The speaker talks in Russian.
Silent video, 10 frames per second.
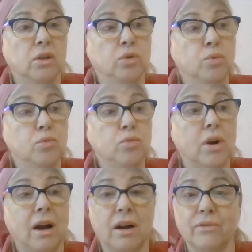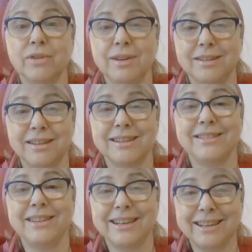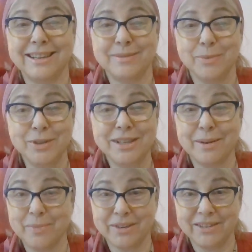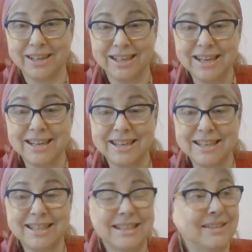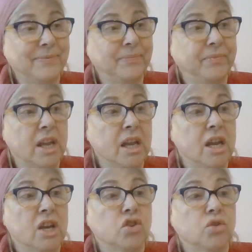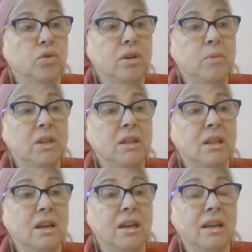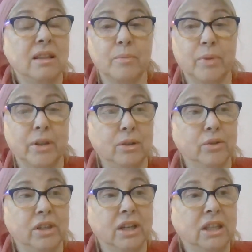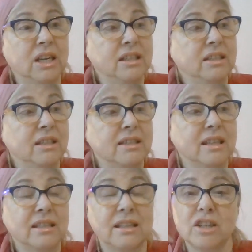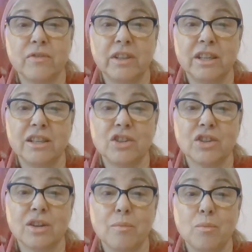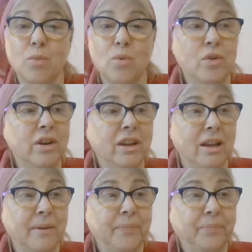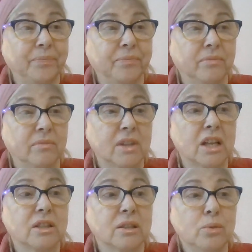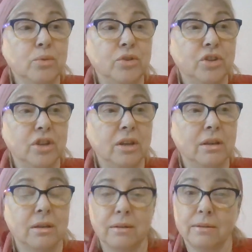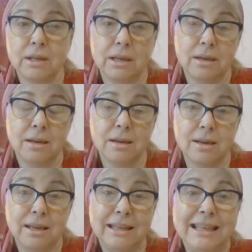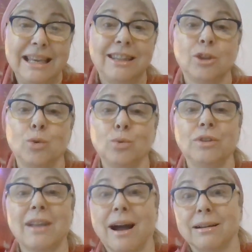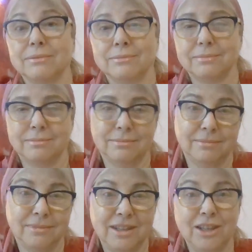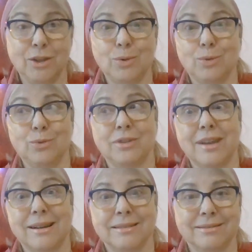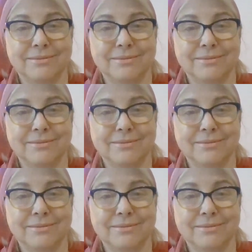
Ну, а вы, наверное, будете опровергать, что именно эта подлодка находилась на страже в Атлантическом море – на случай не туда, не туда,